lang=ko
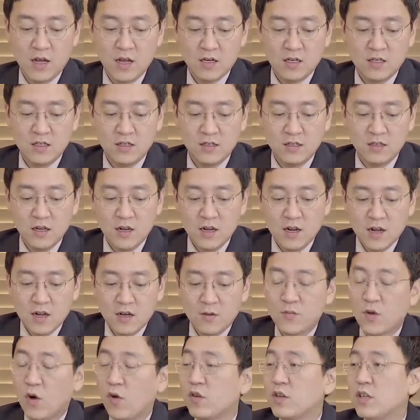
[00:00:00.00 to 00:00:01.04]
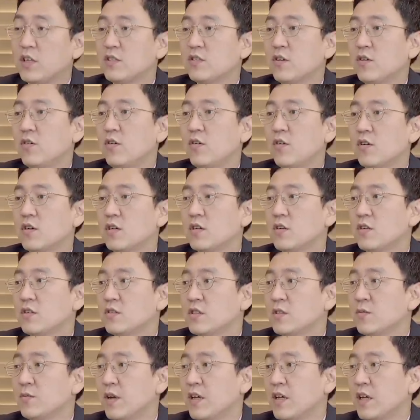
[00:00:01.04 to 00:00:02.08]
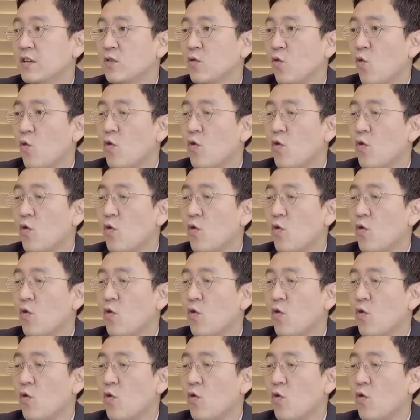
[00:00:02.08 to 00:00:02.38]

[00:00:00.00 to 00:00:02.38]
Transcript: 그 그럼 여기서 그 지금 얘기했던